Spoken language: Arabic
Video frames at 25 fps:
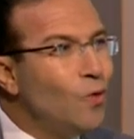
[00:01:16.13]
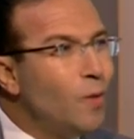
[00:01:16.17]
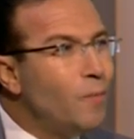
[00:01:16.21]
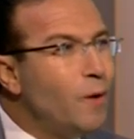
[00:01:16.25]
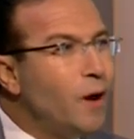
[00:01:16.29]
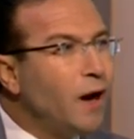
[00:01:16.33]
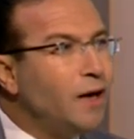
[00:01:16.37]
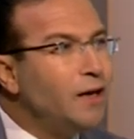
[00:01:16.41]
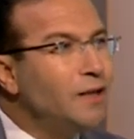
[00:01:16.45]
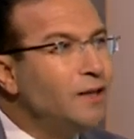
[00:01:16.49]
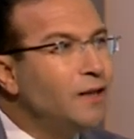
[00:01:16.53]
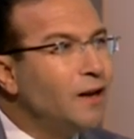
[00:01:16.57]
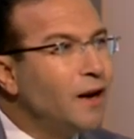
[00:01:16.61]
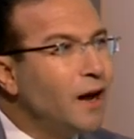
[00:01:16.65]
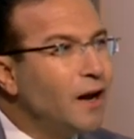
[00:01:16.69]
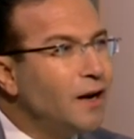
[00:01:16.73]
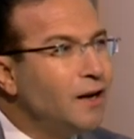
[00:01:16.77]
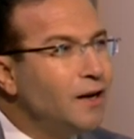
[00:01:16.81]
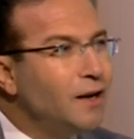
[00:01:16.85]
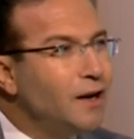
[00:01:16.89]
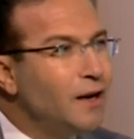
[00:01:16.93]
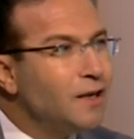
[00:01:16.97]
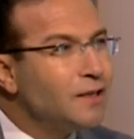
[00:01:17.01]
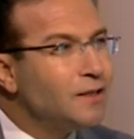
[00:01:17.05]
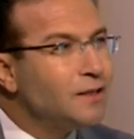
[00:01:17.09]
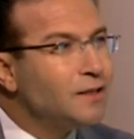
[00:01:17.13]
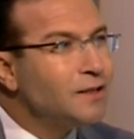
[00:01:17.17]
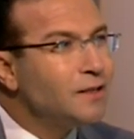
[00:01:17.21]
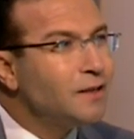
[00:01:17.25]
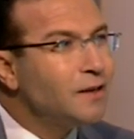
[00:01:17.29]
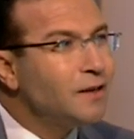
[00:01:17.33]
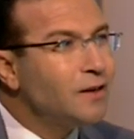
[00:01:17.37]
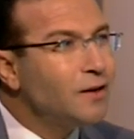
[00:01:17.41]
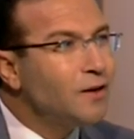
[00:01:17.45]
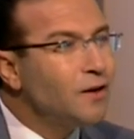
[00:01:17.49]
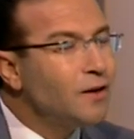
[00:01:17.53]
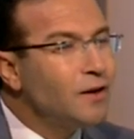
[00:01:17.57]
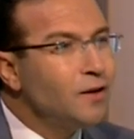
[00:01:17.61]
وبعيدا عن الناس
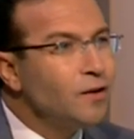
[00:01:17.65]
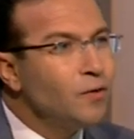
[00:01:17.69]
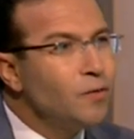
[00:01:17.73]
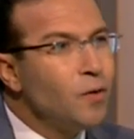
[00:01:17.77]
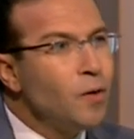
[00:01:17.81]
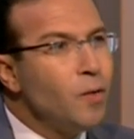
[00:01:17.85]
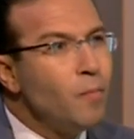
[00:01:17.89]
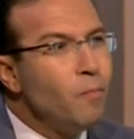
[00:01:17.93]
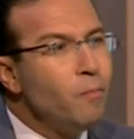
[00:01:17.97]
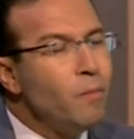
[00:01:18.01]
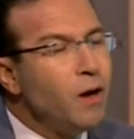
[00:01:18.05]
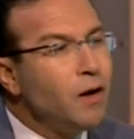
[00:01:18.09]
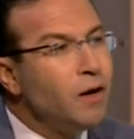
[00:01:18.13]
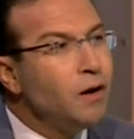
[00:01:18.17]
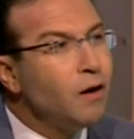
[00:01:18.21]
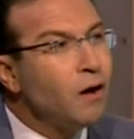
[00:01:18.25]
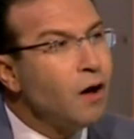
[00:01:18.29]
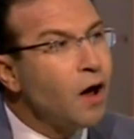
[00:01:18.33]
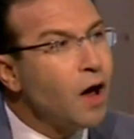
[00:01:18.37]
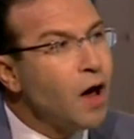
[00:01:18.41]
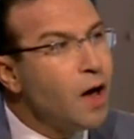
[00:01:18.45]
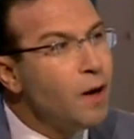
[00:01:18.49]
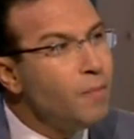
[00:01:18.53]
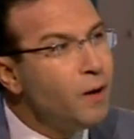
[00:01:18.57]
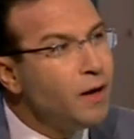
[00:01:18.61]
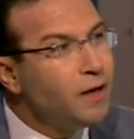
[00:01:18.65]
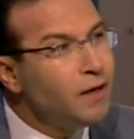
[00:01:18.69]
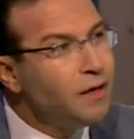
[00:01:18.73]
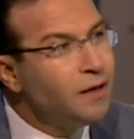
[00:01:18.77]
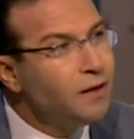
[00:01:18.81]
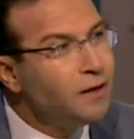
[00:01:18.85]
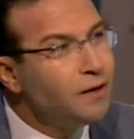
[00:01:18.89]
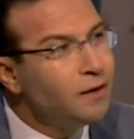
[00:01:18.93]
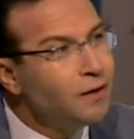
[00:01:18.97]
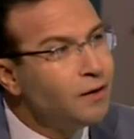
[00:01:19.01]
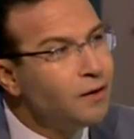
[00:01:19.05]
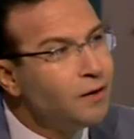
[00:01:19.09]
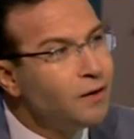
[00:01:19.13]
من راقبني
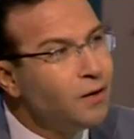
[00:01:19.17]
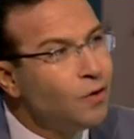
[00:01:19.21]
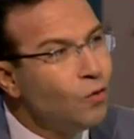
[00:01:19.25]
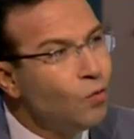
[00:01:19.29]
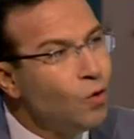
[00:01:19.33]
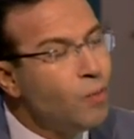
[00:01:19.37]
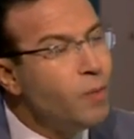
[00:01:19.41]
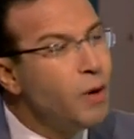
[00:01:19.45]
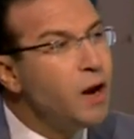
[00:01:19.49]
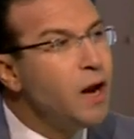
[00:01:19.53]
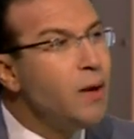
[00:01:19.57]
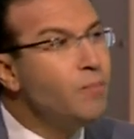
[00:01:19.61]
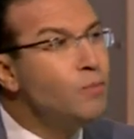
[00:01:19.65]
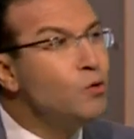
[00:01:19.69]
ومن لم